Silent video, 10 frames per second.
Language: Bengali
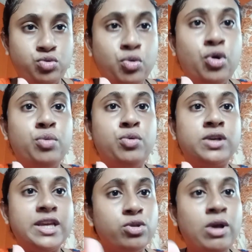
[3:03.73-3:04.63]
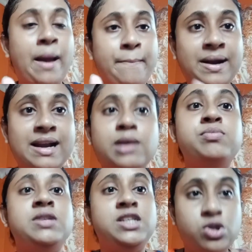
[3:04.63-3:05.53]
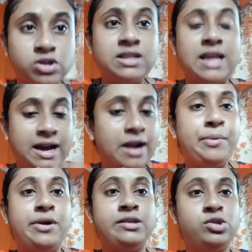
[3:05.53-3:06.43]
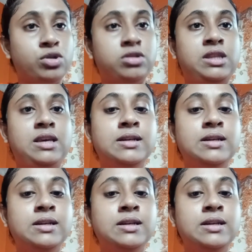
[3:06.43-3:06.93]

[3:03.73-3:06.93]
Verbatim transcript: বলবো কিন্তু আপনার এই ভিডিওটা দেখার পরে সত্যি